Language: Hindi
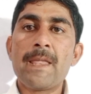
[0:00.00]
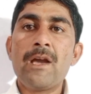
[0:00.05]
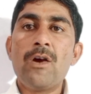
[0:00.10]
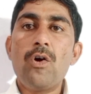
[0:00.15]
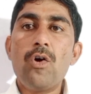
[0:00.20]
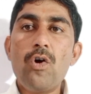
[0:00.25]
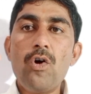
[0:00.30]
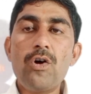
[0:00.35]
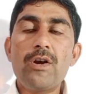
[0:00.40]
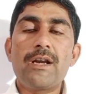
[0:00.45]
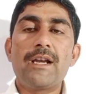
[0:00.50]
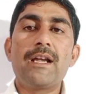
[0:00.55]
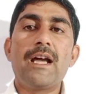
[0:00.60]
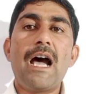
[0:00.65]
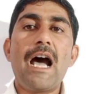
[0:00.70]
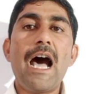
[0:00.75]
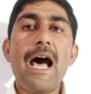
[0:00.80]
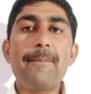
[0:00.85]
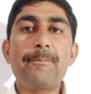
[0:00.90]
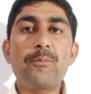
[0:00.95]
और
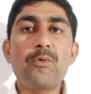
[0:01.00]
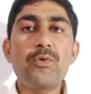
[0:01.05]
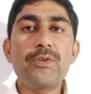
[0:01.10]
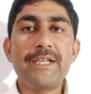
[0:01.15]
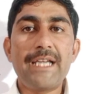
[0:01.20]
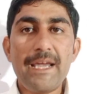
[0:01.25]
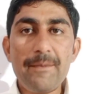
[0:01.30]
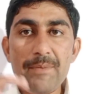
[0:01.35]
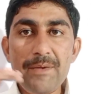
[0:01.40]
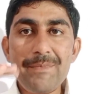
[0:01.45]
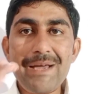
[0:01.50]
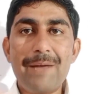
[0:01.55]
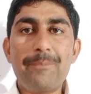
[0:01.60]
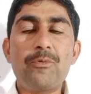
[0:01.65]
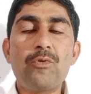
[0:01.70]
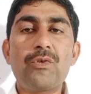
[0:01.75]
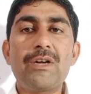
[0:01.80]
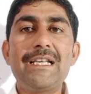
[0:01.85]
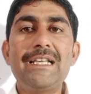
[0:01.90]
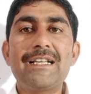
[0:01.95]
आपको ये भी मैं आपको
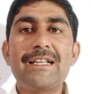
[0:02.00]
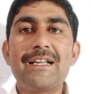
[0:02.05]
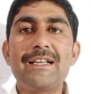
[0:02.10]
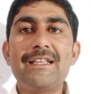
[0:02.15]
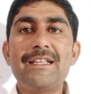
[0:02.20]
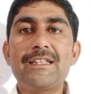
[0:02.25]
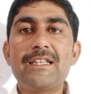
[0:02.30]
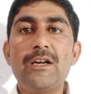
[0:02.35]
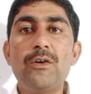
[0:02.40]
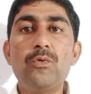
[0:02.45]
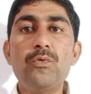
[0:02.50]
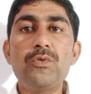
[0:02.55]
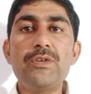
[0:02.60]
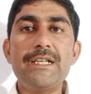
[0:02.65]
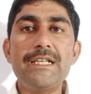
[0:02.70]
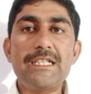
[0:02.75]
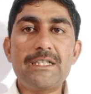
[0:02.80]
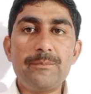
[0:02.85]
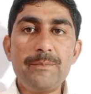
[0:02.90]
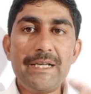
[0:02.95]
क्लियर कर देता हूं
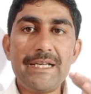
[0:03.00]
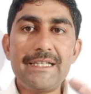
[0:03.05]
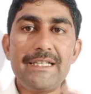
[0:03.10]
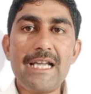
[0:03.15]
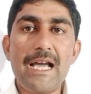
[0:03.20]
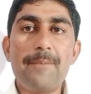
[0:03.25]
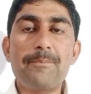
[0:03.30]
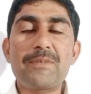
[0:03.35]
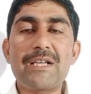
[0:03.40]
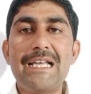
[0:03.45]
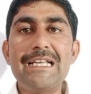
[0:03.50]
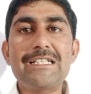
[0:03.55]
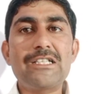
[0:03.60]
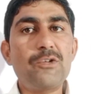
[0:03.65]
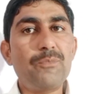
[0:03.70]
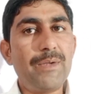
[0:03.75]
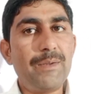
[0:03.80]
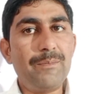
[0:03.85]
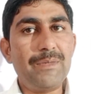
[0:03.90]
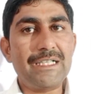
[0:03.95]
इसमें यदि आप चालीस
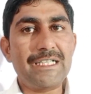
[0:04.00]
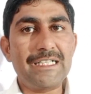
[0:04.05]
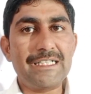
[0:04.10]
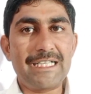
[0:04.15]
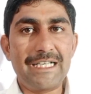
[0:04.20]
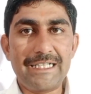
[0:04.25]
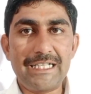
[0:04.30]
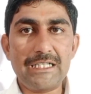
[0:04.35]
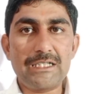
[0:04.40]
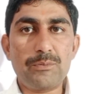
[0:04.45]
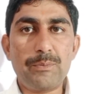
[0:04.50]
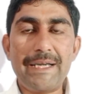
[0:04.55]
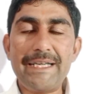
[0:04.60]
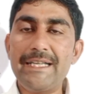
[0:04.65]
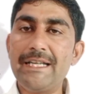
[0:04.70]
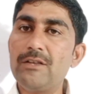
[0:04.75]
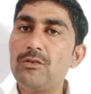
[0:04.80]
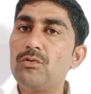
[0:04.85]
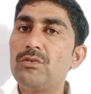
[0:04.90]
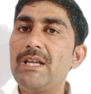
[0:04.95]
रुपए में से सेटिस्फाई
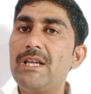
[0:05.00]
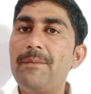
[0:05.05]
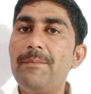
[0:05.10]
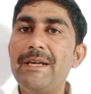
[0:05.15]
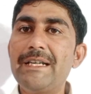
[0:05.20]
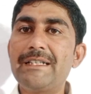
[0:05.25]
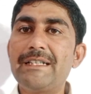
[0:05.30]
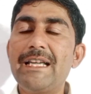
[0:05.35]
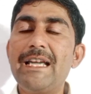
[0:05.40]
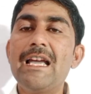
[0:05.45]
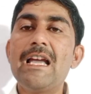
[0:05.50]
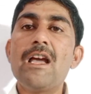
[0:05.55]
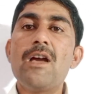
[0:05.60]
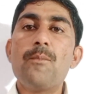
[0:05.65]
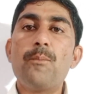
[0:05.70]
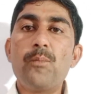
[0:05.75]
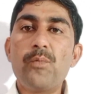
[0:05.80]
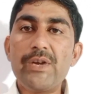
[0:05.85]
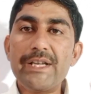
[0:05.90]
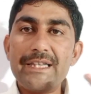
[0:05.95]
हैं तो द बेस्ट है
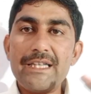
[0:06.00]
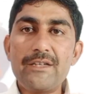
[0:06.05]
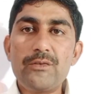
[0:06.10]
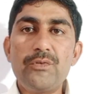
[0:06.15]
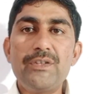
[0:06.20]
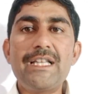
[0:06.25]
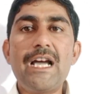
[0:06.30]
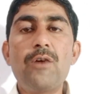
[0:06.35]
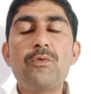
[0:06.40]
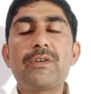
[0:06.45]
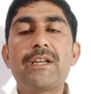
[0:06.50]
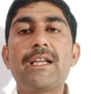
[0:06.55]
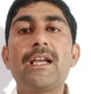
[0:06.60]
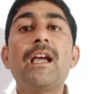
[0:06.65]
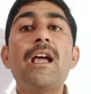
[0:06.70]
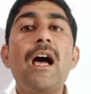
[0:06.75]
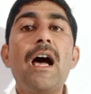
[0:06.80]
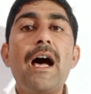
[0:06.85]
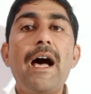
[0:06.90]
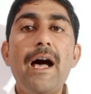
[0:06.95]
विदाउट
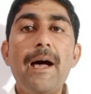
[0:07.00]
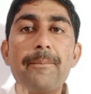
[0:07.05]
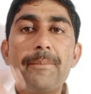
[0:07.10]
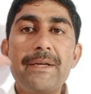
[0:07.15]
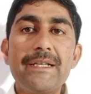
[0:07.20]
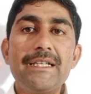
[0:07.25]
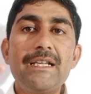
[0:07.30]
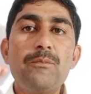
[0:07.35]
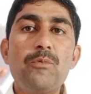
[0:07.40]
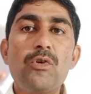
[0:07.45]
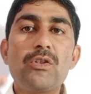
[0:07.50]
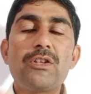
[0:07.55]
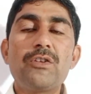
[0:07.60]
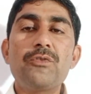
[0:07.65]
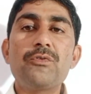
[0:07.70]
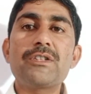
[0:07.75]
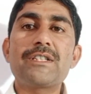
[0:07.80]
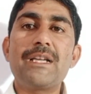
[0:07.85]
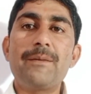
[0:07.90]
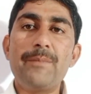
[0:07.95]
आप यदि बोलते हो कि
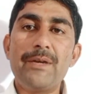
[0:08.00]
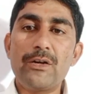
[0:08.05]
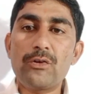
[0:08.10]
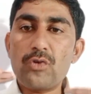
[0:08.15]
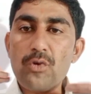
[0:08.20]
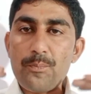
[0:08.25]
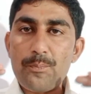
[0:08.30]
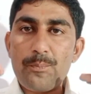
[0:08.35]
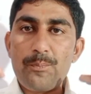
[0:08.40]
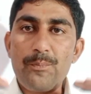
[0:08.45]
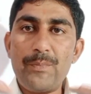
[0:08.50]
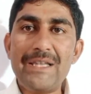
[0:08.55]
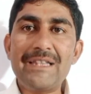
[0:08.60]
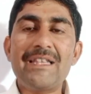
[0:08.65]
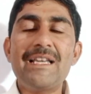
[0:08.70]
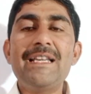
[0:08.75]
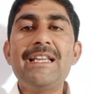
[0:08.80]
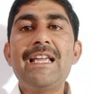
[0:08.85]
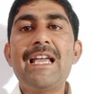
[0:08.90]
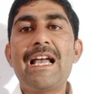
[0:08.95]
सर मेरे को तो
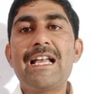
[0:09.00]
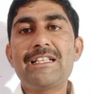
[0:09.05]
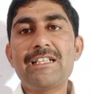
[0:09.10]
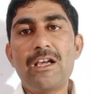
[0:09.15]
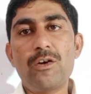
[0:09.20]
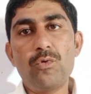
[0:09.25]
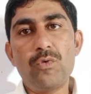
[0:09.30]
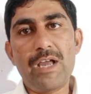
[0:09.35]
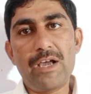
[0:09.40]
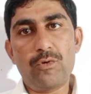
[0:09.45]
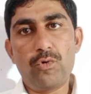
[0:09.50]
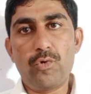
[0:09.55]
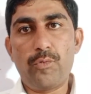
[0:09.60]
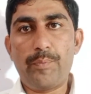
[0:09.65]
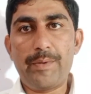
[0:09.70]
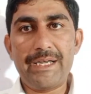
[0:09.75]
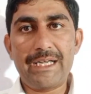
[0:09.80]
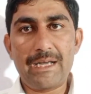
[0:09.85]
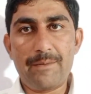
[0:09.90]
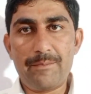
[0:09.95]
मंथली हजारों लाखों रुपए
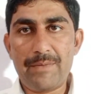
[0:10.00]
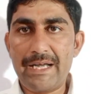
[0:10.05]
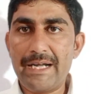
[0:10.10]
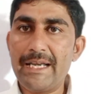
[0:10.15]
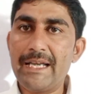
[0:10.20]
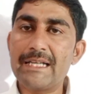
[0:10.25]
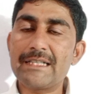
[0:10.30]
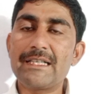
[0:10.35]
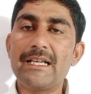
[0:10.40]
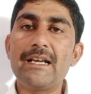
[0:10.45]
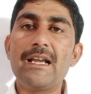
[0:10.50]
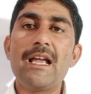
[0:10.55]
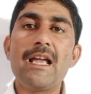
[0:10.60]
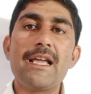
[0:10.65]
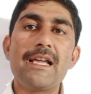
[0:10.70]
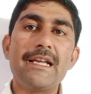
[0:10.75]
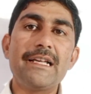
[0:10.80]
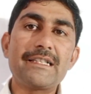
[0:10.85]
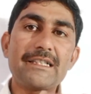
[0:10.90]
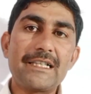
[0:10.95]
कमाने हैं सर
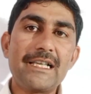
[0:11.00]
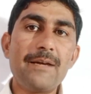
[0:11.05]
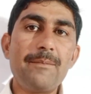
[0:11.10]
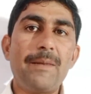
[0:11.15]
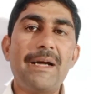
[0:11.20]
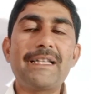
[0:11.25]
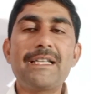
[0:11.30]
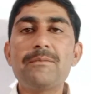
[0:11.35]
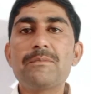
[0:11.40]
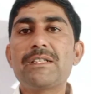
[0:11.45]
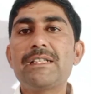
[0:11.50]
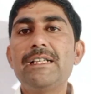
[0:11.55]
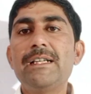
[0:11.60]
इसके माध्यम से